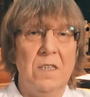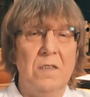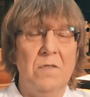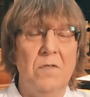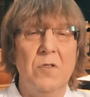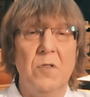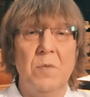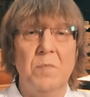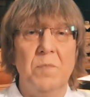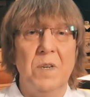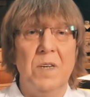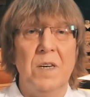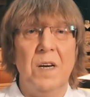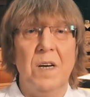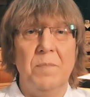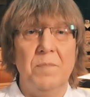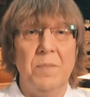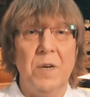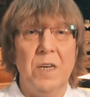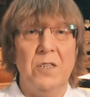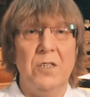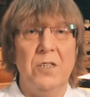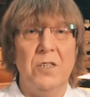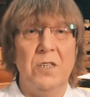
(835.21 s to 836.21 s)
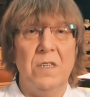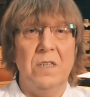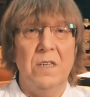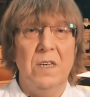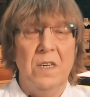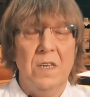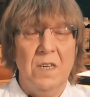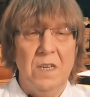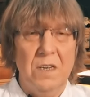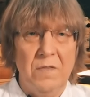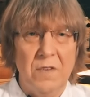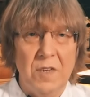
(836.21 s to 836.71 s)
И вот мы опять же
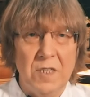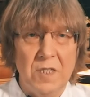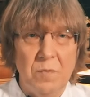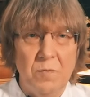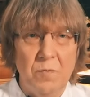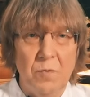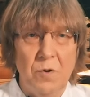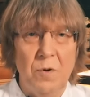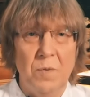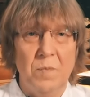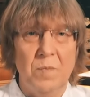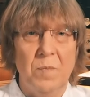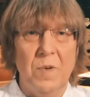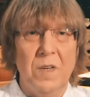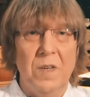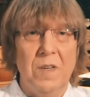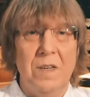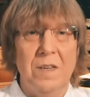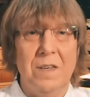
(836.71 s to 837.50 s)
возьмем,